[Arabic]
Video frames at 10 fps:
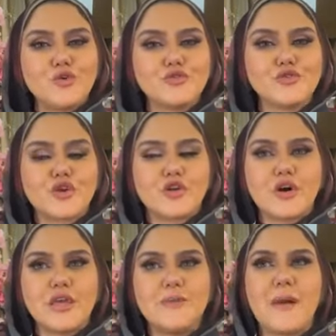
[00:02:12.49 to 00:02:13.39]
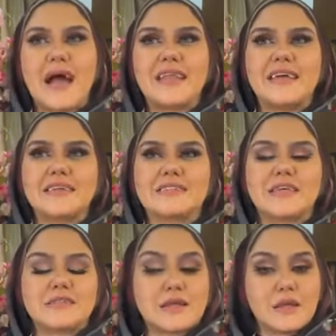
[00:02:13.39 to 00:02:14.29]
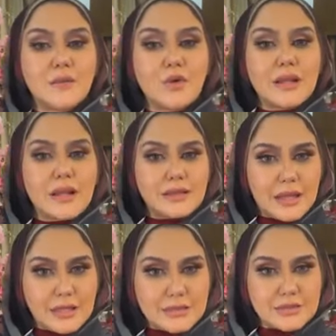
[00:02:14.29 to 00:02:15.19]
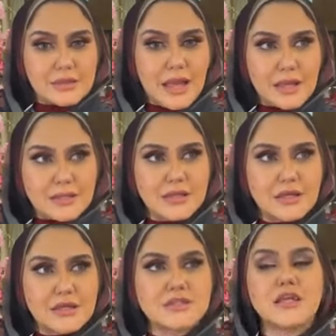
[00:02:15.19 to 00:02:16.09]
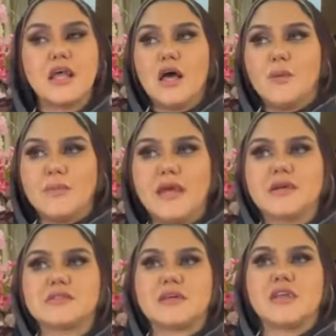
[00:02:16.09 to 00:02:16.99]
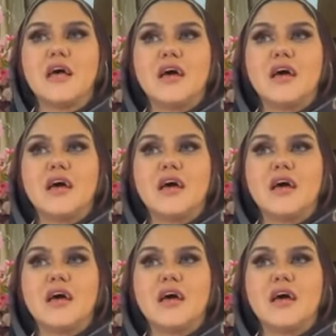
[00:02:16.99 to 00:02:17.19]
قدره رهيبه على الاحساس يعني لما يقولك انا حاسس ان كذا هيحصل بيحصل